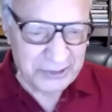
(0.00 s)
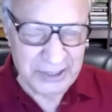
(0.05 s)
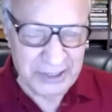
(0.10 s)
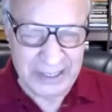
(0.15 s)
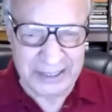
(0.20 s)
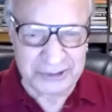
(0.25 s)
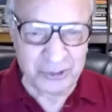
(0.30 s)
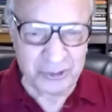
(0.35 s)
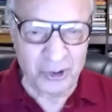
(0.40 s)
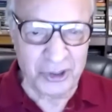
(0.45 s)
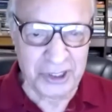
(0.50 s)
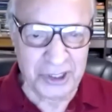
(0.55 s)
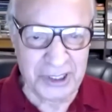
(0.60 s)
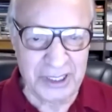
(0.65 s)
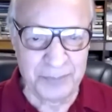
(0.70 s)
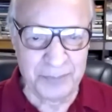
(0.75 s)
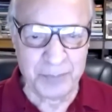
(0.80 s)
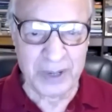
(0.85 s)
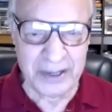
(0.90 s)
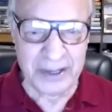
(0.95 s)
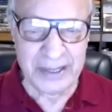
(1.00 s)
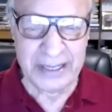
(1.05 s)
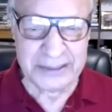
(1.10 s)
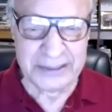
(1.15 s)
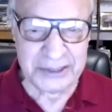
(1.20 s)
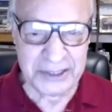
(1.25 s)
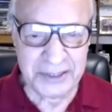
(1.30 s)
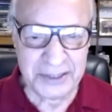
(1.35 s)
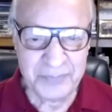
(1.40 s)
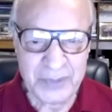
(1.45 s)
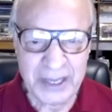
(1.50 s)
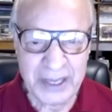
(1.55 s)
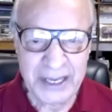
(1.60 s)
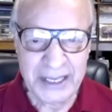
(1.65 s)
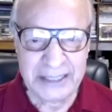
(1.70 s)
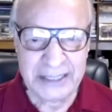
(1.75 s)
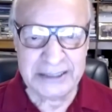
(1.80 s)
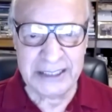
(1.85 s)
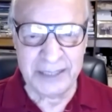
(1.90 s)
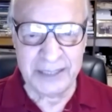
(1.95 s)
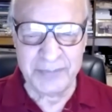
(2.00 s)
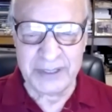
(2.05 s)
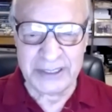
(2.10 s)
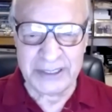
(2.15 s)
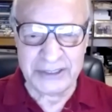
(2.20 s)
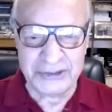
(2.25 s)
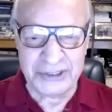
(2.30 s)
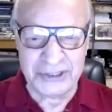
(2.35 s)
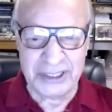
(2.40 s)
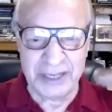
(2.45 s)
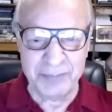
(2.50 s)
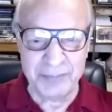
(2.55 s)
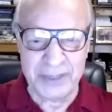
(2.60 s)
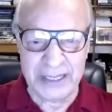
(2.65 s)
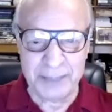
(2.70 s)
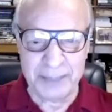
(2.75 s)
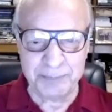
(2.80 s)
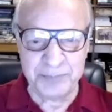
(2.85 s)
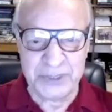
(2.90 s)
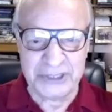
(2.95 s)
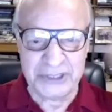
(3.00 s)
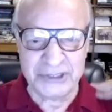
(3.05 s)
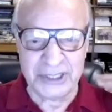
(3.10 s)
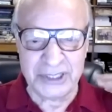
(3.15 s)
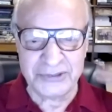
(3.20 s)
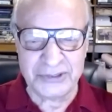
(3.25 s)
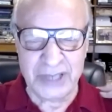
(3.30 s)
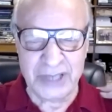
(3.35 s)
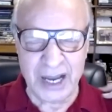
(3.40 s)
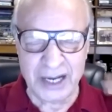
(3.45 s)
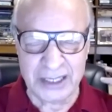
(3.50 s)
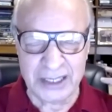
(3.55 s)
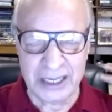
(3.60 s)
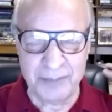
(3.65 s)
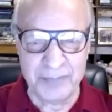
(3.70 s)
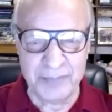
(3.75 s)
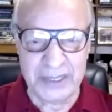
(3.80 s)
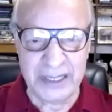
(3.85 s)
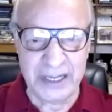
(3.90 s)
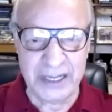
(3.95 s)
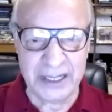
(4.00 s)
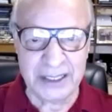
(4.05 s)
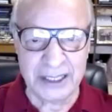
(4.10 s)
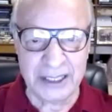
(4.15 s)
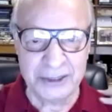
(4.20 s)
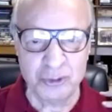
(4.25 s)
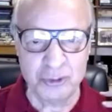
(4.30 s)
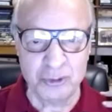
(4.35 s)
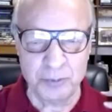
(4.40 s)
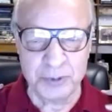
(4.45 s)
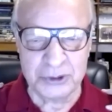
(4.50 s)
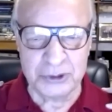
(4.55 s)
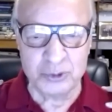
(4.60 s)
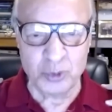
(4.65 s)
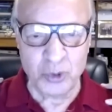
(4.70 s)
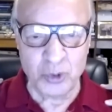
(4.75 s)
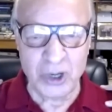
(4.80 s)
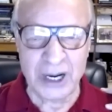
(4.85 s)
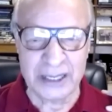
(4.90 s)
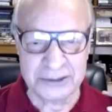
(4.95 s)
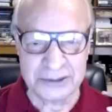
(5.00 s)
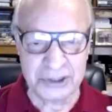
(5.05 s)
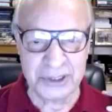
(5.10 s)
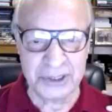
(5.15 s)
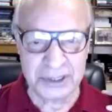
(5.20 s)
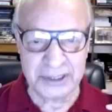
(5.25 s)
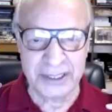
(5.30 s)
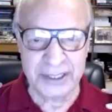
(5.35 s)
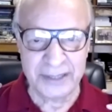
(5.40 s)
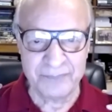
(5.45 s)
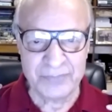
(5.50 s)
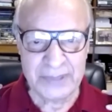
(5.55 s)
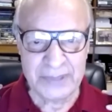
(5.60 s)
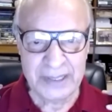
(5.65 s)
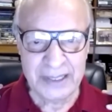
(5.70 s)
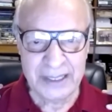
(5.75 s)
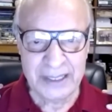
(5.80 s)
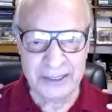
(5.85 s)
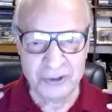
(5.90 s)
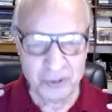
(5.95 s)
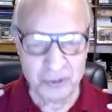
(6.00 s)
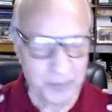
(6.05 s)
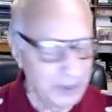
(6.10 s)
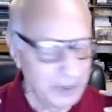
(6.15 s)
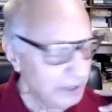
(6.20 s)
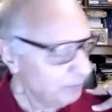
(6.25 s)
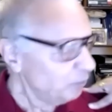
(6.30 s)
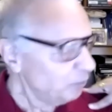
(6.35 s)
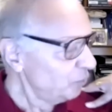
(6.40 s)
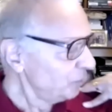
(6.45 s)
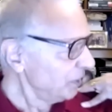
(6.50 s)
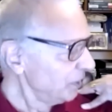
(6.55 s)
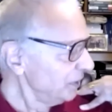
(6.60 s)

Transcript: इलेक्ट्रॉनिकली पढ़ रहे थे इतने में किसी ने मेरे पीछे से आके मेरे कंधों पर दो हाथ रखे तो मैंने मुड़ के